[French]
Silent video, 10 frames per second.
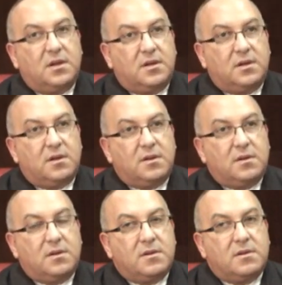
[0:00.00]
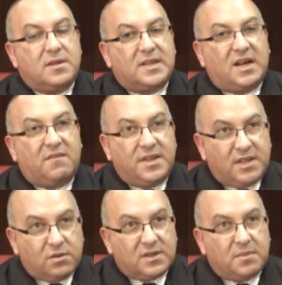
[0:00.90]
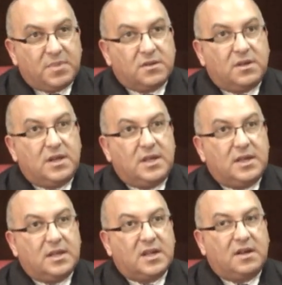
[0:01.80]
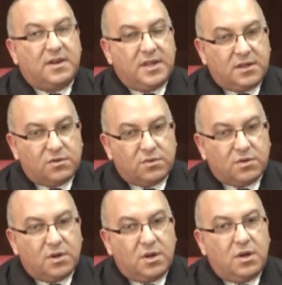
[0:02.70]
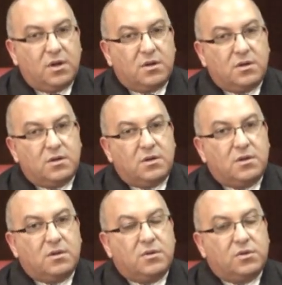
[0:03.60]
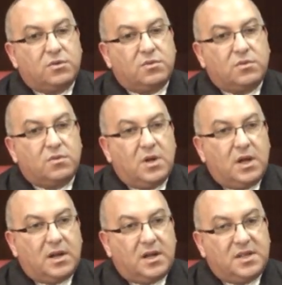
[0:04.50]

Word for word: euh, travailler sur sa personnalité, travailler sur euh, son, la